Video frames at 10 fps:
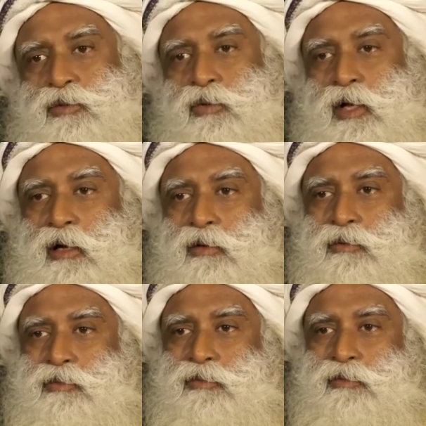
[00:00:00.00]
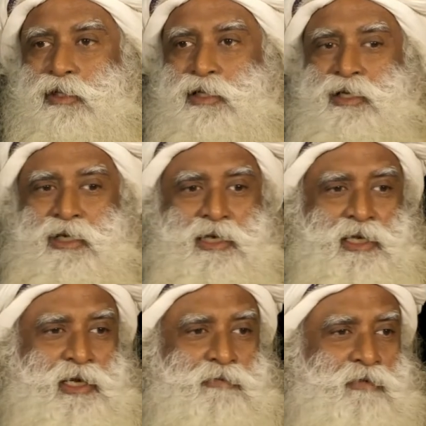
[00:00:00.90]
ఇప్పుడు
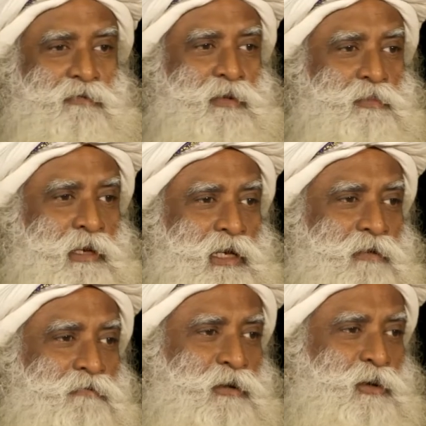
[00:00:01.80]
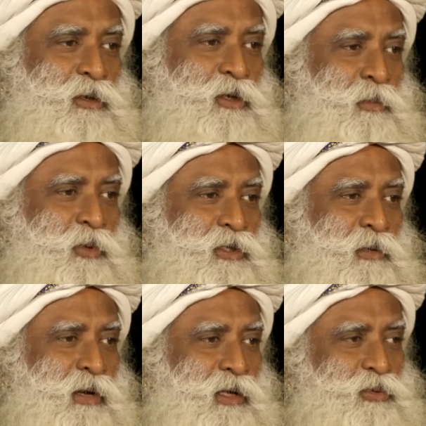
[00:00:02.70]
భారతదేశంలో మనం ఈ బాకు ఆలయం
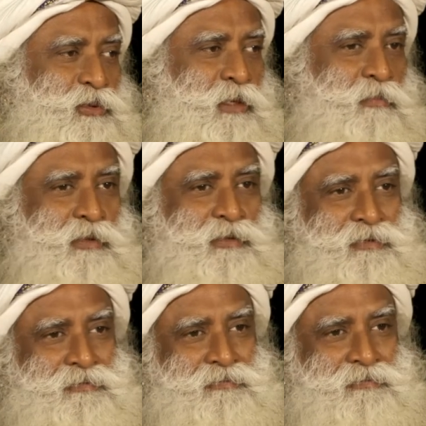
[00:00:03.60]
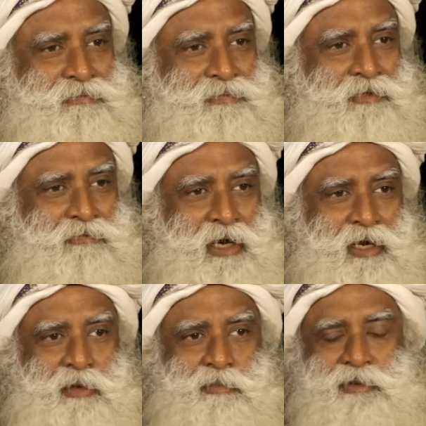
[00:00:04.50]
గురించి పూర్తిగా మర్చిపోయాం ఈ
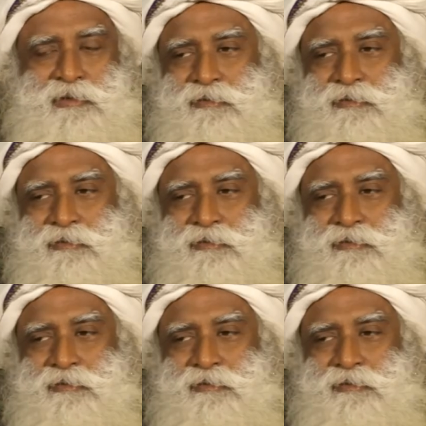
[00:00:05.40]
అగ్ని ఆలయం